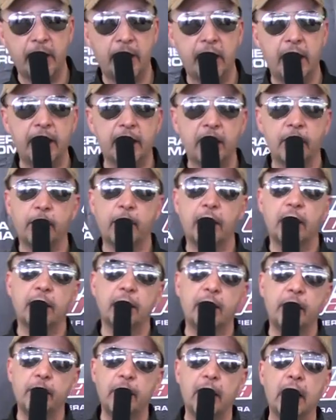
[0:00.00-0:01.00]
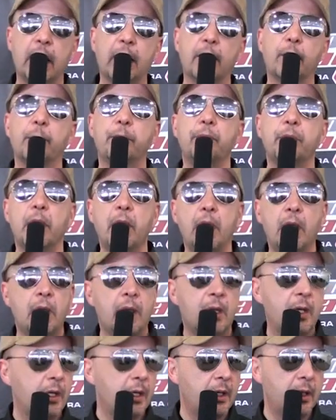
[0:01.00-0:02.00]
all'ECMA di Milano.
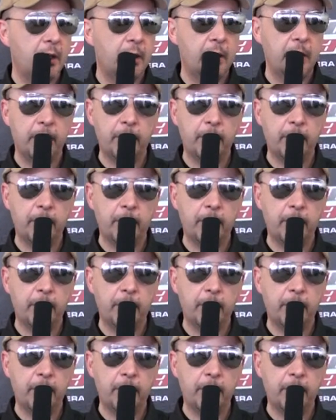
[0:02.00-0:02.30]
E